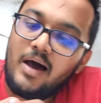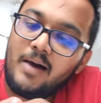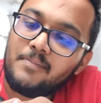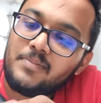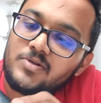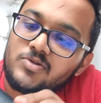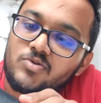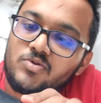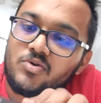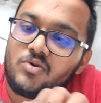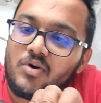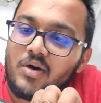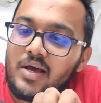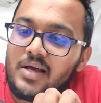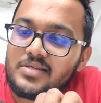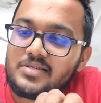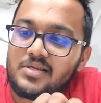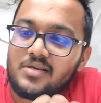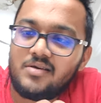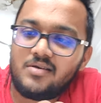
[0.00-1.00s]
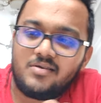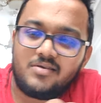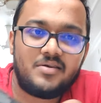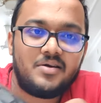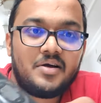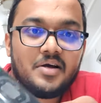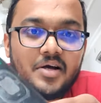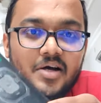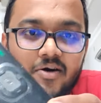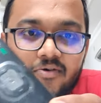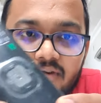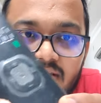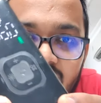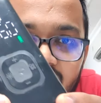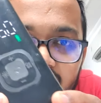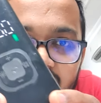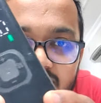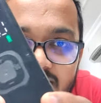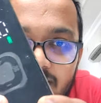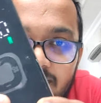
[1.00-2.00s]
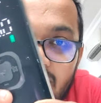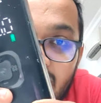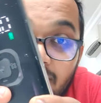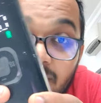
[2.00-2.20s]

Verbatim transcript: आप इसको ऐसे कवर ववर सब